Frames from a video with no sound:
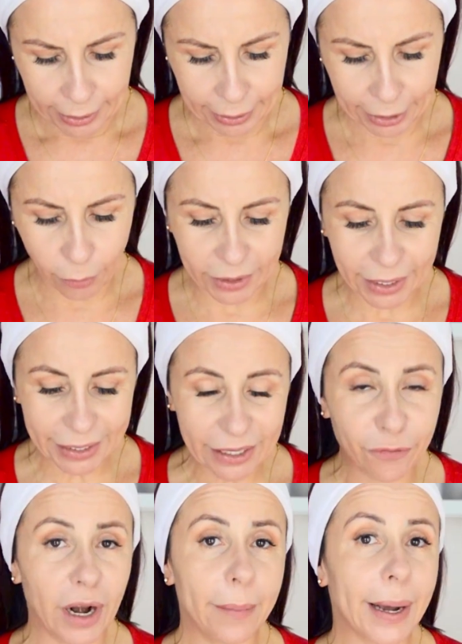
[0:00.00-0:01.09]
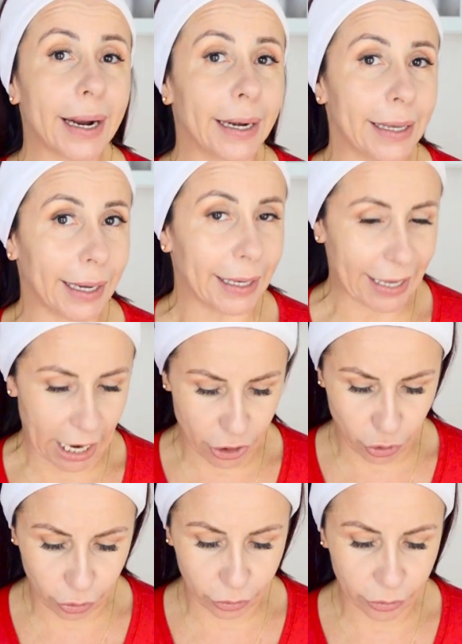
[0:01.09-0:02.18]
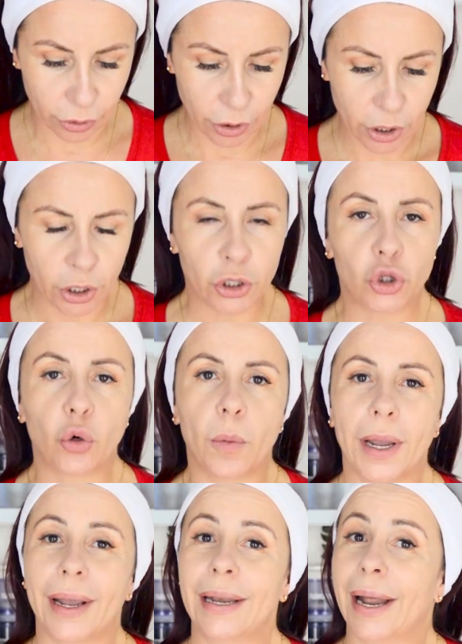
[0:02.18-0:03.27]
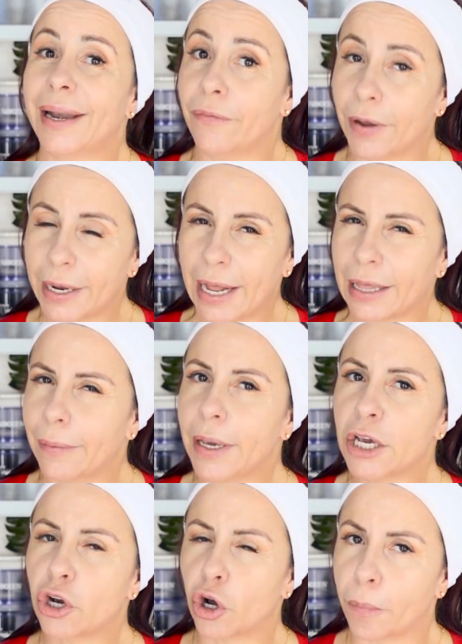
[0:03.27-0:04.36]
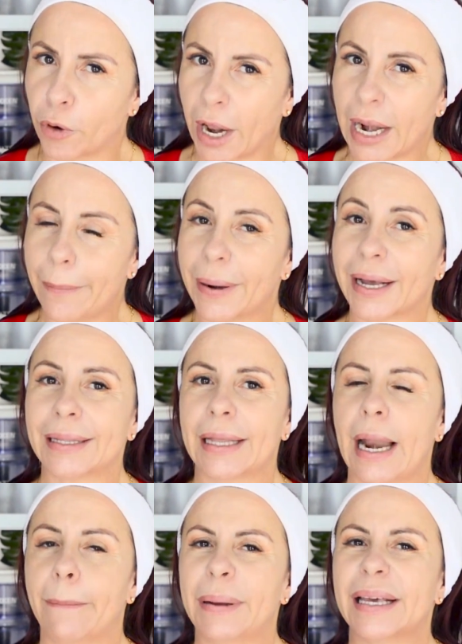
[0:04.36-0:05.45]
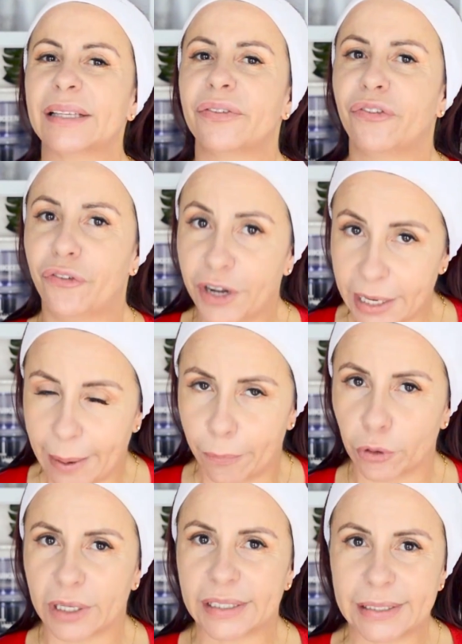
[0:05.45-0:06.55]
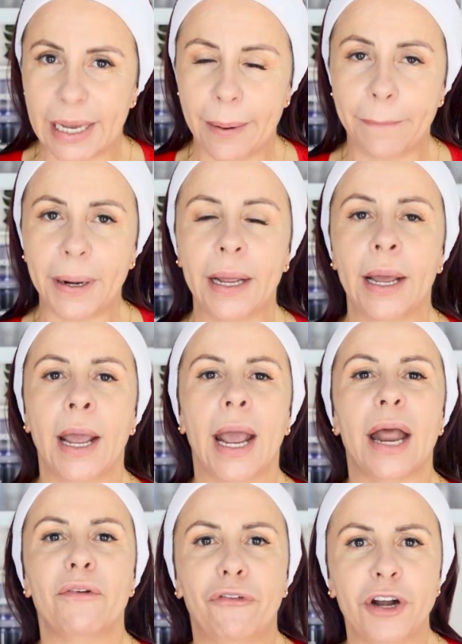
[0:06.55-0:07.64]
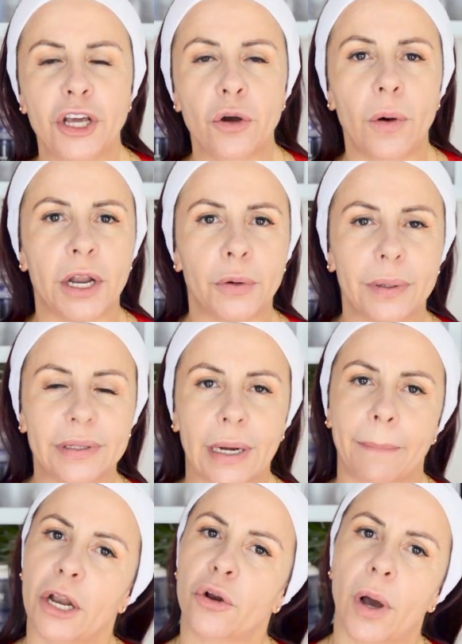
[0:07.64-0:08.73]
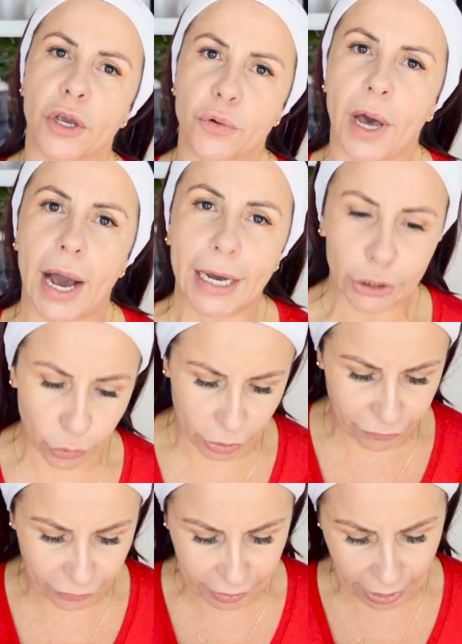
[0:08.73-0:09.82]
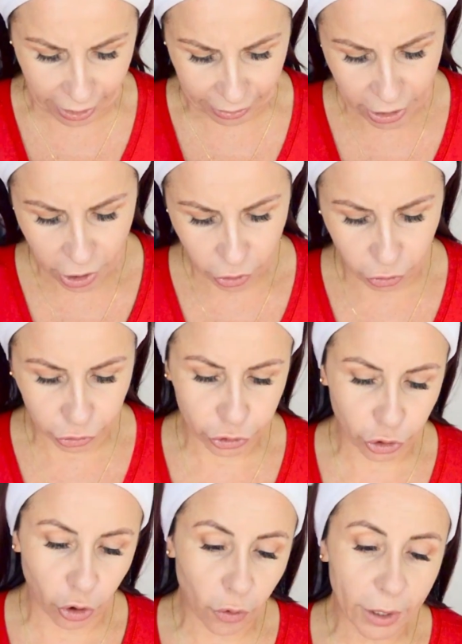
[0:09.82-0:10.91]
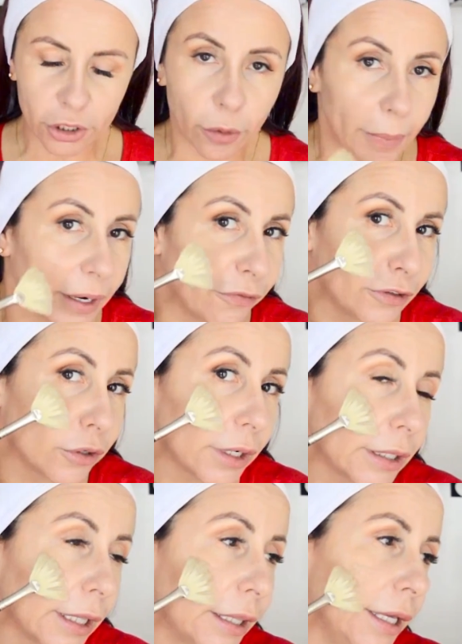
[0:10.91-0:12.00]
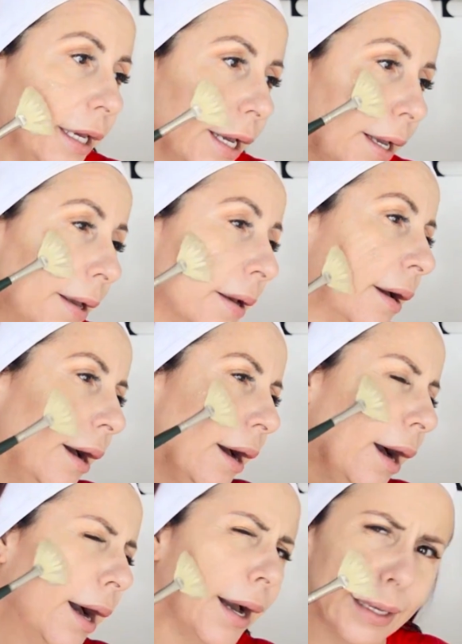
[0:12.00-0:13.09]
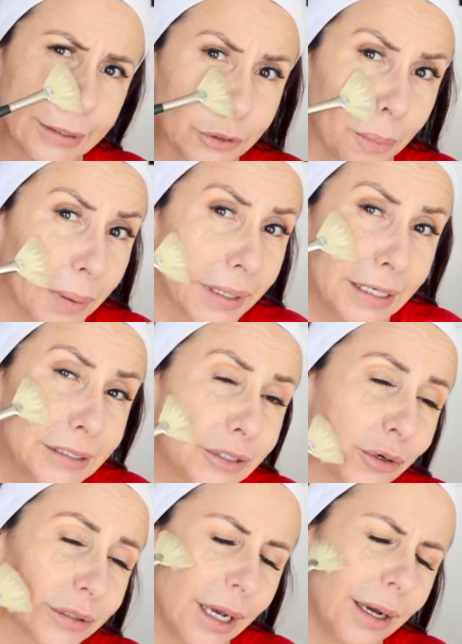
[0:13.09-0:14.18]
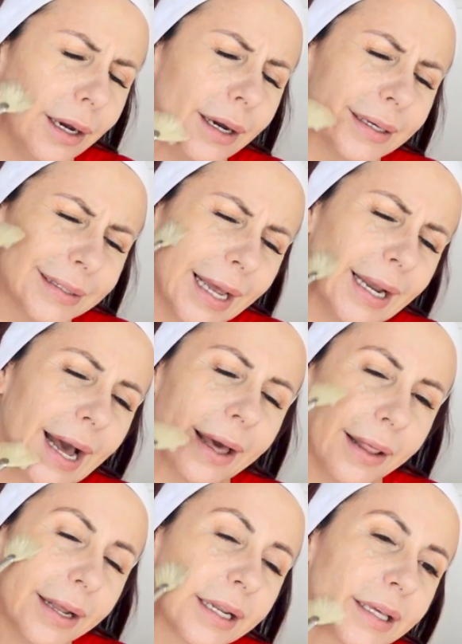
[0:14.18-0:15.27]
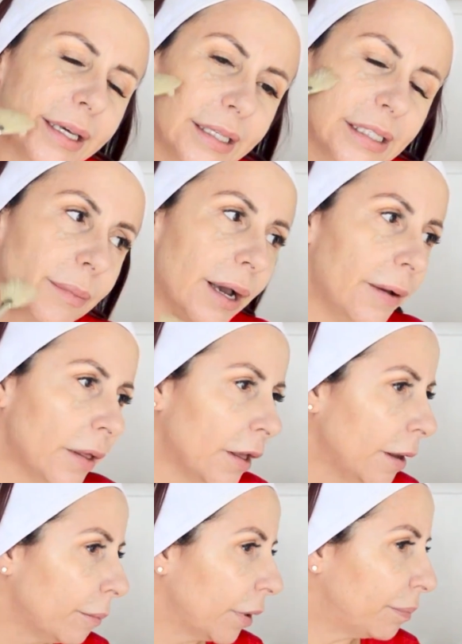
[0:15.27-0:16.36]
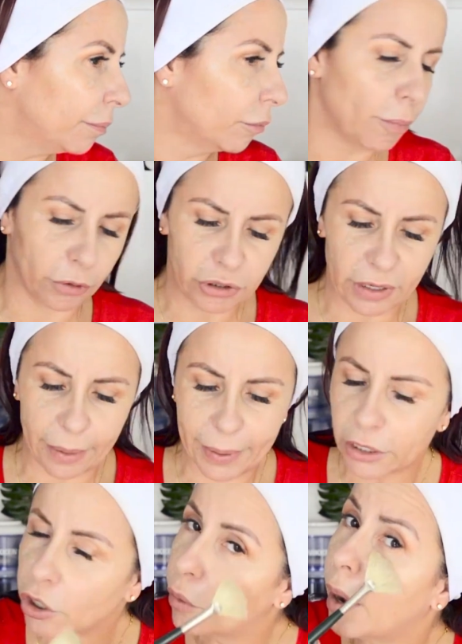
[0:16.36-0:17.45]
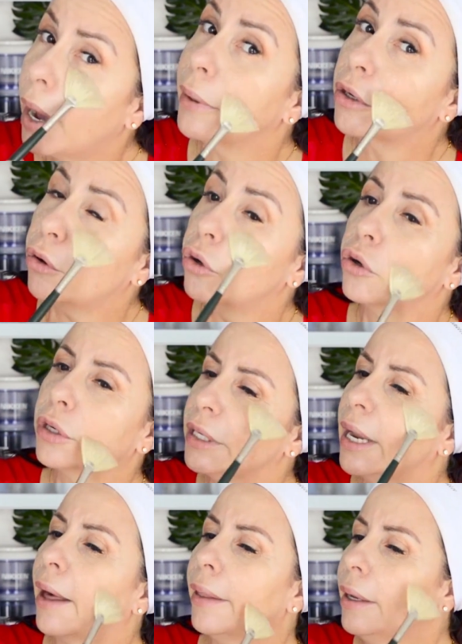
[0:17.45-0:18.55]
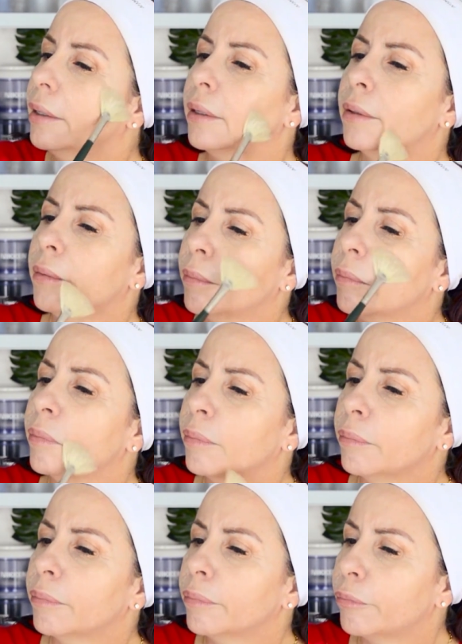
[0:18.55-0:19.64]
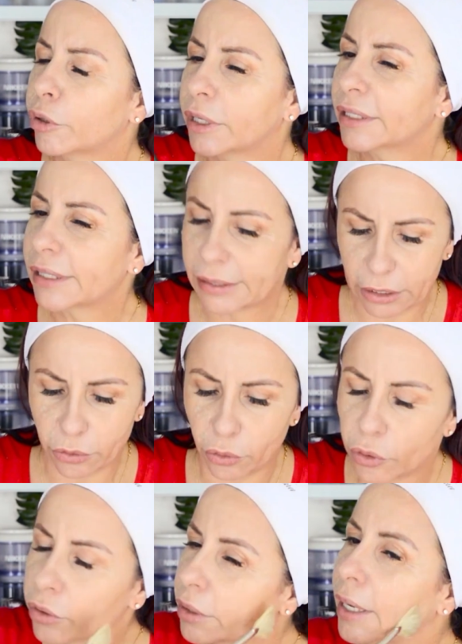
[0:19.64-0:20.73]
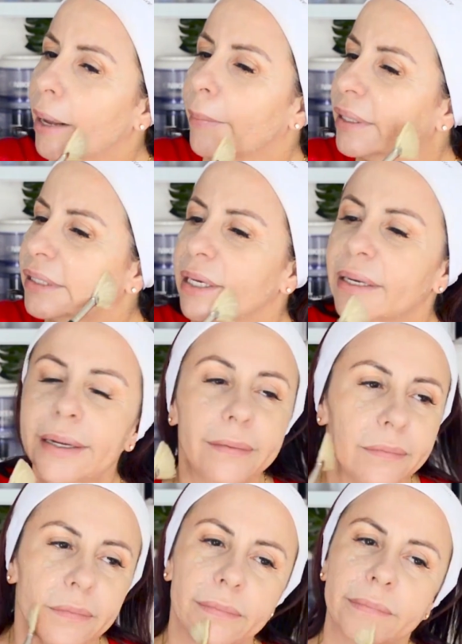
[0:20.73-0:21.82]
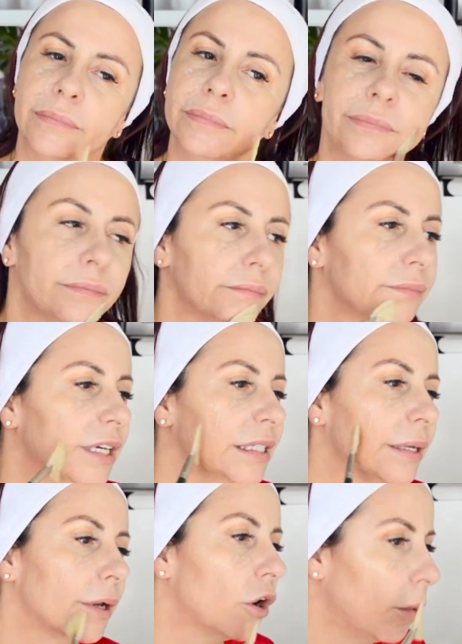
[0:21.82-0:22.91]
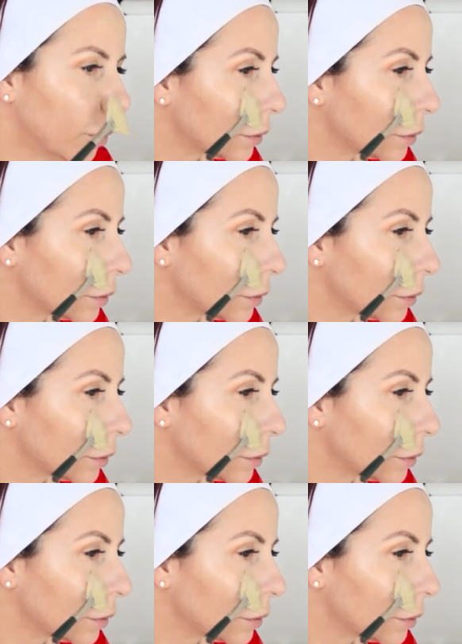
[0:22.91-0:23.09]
Recuerda que esta fue la mascarilla que ya yo tuve en la nevera. Debes incorporarla para que te la apliques fría, porque siempre el frío en nuestra piel nos ayuda a tonificar. Con todos estos beneficios que te dije, ay, súper deliciosa, ah, está helada, riquísima, pues muy posiblemente no vas a ver color ni nada, porque ese es el color de la maicena, que se ve como